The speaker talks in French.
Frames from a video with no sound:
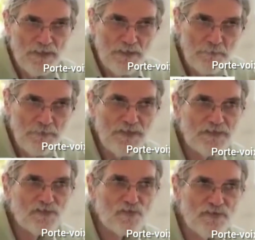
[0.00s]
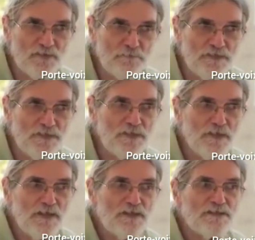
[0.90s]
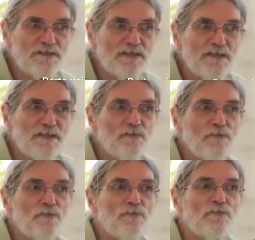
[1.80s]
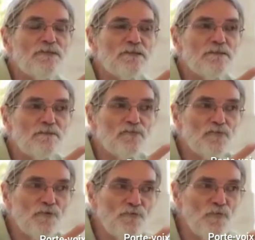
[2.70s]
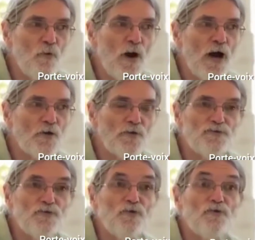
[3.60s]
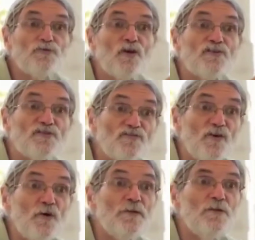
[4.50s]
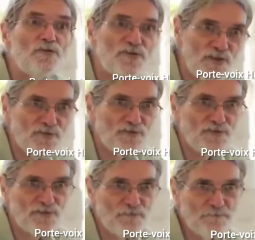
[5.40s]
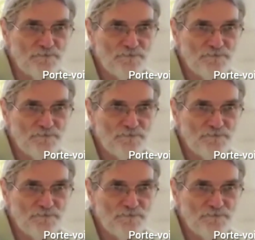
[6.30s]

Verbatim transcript: Aimer son ennemi, c'est de vouloir que Dieu le transforme et le change.